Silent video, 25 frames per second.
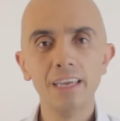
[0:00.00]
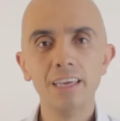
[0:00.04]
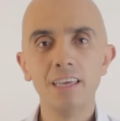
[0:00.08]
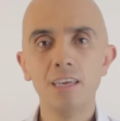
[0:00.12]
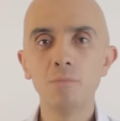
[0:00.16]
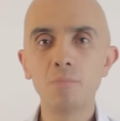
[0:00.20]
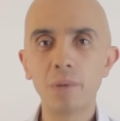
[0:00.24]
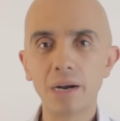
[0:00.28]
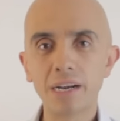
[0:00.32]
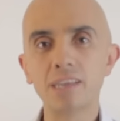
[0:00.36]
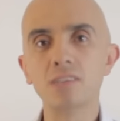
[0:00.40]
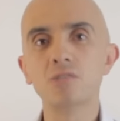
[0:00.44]

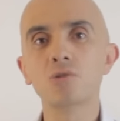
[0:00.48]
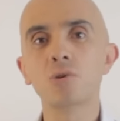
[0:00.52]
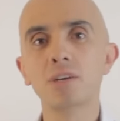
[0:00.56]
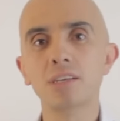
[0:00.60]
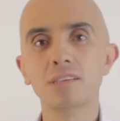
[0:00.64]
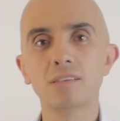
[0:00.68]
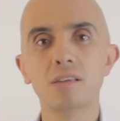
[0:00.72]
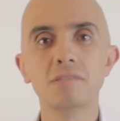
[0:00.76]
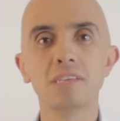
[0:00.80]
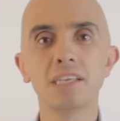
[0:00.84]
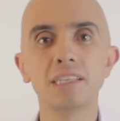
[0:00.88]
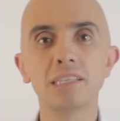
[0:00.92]
Y para eso
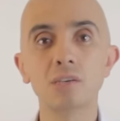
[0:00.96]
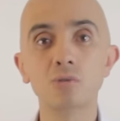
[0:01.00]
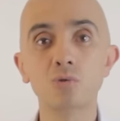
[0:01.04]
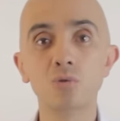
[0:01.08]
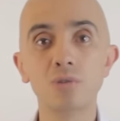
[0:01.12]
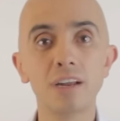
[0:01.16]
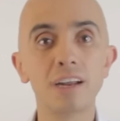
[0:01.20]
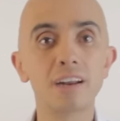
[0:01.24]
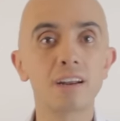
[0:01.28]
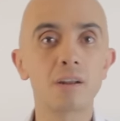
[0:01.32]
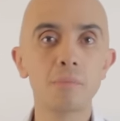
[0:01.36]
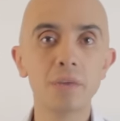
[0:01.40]
necesitas
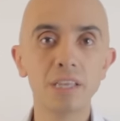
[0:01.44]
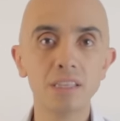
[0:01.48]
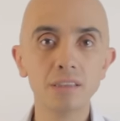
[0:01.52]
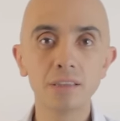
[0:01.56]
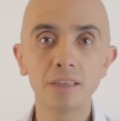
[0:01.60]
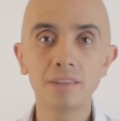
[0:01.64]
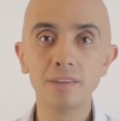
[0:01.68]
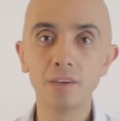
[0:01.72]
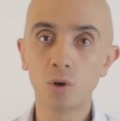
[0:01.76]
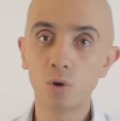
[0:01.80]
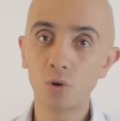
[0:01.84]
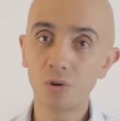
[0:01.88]
una
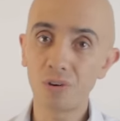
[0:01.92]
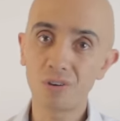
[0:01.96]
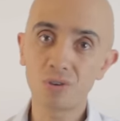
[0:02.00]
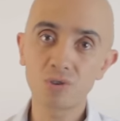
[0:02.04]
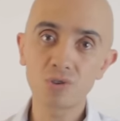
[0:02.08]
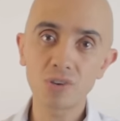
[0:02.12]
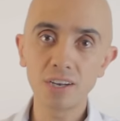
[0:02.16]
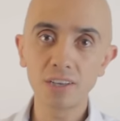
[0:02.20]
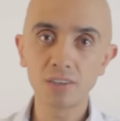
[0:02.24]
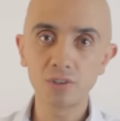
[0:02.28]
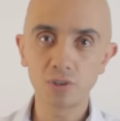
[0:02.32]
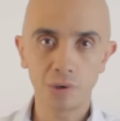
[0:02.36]
herramienta de
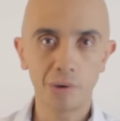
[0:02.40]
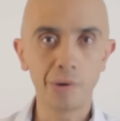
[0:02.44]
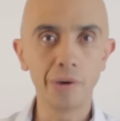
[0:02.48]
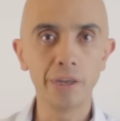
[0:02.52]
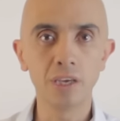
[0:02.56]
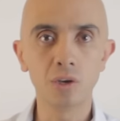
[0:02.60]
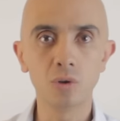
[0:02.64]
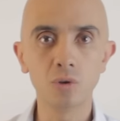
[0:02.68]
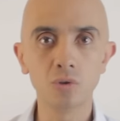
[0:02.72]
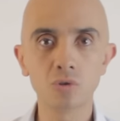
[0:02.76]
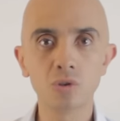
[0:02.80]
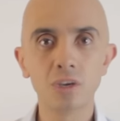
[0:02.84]
correos
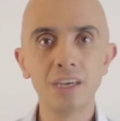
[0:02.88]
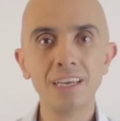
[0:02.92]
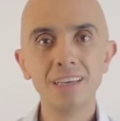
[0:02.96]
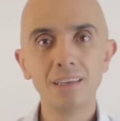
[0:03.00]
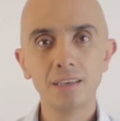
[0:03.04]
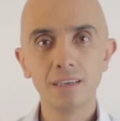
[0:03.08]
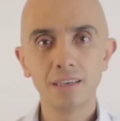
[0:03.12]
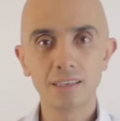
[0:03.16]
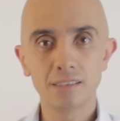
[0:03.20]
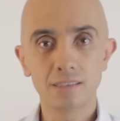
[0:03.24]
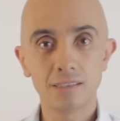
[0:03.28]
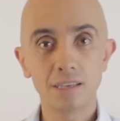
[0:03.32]
electrónicos
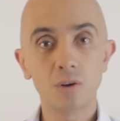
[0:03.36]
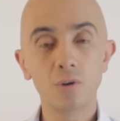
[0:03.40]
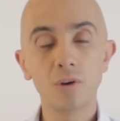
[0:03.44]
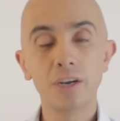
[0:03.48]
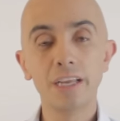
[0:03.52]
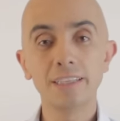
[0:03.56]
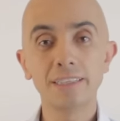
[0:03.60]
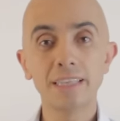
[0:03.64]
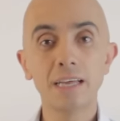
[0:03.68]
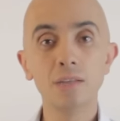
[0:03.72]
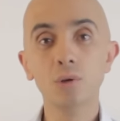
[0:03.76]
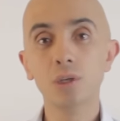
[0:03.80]
que esté
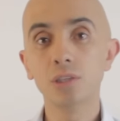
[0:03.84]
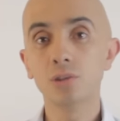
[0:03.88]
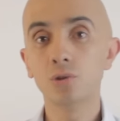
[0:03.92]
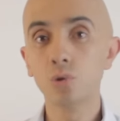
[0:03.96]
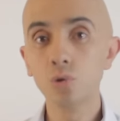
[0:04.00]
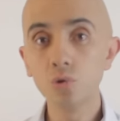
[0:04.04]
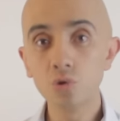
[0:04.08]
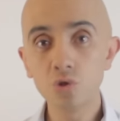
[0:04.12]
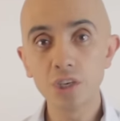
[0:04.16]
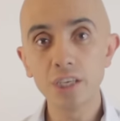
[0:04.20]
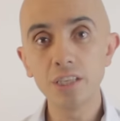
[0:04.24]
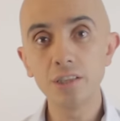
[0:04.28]
conectado a
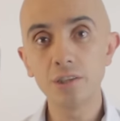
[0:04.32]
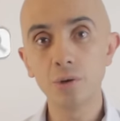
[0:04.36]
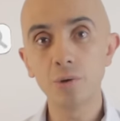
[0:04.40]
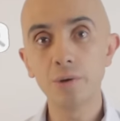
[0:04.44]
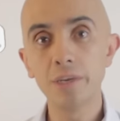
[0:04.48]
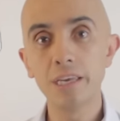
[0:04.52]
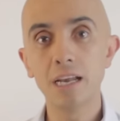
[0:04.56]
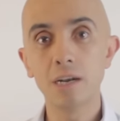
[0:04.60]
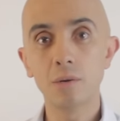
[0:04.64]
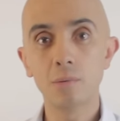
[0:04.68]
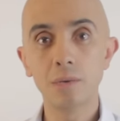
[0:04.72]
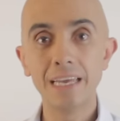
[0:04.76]
tu sitio
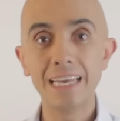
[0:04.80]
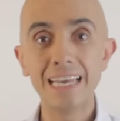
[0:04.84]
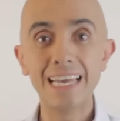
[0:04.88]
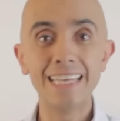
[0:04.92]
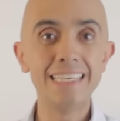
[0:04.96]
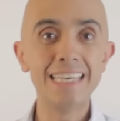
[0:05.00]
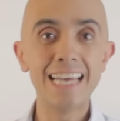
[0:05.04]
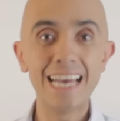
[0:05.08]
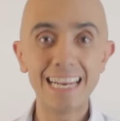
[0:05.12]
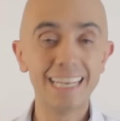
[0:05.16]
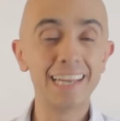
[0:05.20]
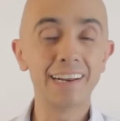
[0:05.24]
y,
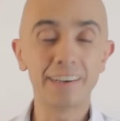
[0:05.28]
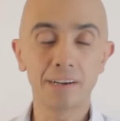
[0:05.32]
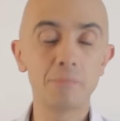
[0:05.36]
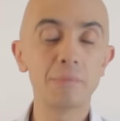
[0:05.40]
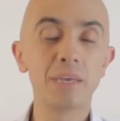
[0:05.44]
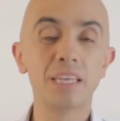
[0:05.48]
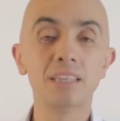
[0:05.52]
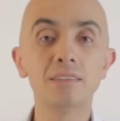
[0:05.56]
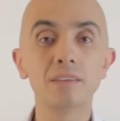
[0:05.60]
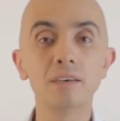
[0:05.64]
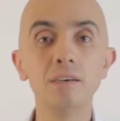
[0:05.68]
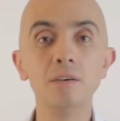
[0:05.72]
eh, a la
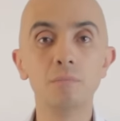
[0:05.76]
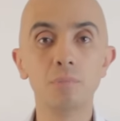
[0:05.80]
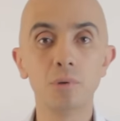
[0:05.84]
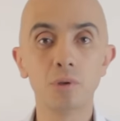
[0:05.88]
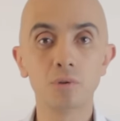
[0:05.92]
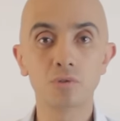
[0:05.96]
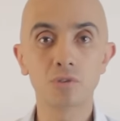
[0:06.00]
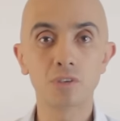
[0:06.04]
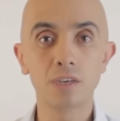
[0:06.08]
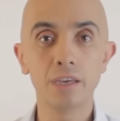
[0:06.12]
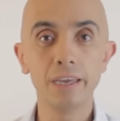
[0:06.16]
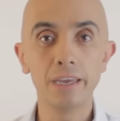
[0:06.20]
herramienta de,
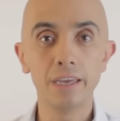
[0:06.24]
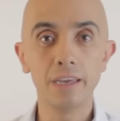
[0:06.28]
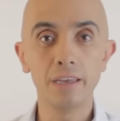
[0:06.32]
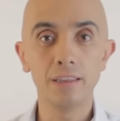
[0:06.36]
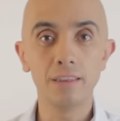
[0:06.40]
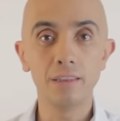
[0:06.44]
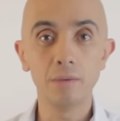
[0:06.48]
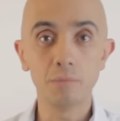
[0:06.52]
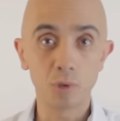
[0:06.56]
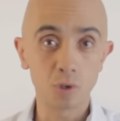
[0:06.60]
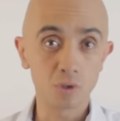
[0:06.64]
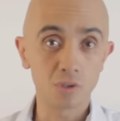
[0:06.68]

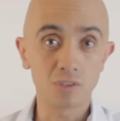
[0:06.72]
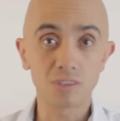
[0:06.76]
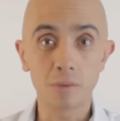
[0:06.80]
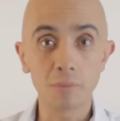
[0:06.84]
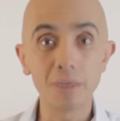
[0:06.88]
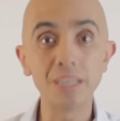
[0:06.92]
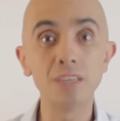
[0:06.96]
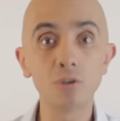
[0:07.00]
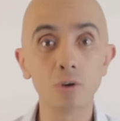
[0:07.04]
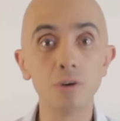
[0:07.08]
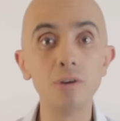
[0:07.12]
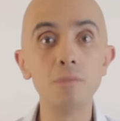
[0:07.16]
eh, de
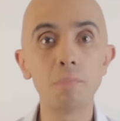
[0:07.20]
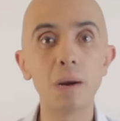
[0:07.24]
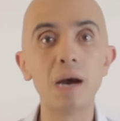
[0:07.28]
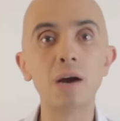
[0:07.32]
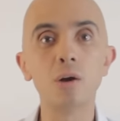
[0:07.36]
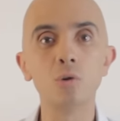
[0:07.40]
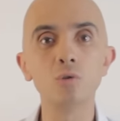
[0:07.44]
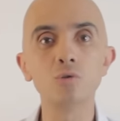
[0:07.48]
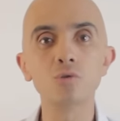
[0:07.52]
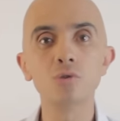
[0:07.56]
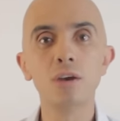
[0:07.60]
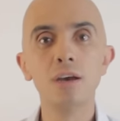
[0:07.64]
procesamiento de
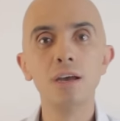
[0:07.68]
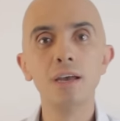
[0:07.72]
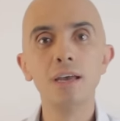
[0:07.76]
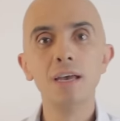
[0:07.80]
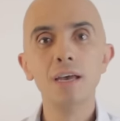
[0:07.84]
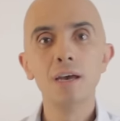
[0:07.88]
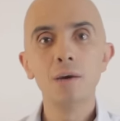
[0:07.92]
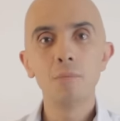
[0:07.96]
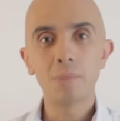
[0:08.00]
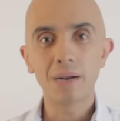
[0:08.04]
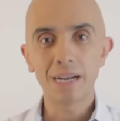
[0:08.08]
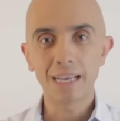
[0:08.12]
pagos
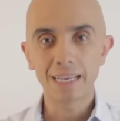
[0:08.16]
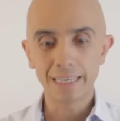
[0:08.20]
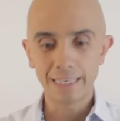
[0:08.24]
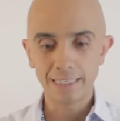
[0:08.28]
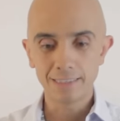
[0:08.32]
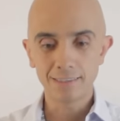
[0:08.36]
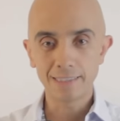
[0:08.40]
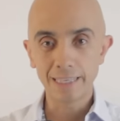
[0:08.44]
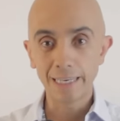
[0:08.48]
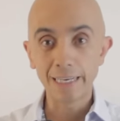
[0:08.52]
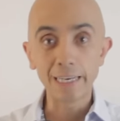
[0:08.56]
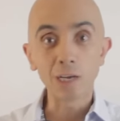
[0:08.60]
para que
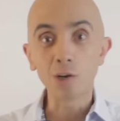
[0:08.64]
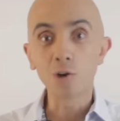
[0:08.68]
estén